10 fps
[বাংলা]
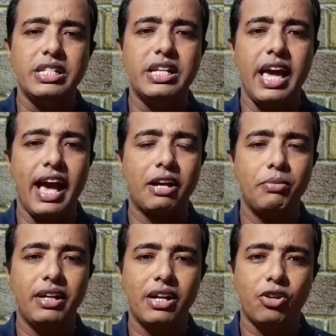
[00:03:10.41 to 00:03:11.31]
যে এক
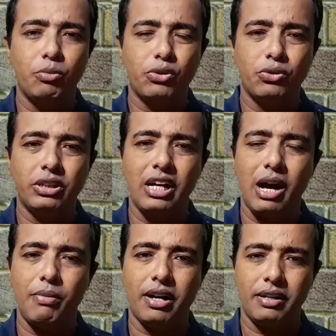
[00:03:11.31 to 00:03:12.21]
বিঘা টমেটোতে
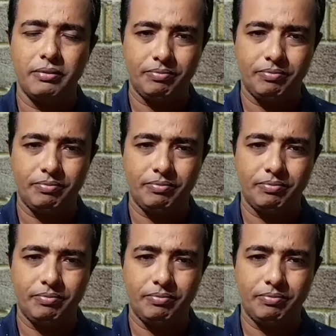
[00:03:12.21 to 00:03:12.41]
আমার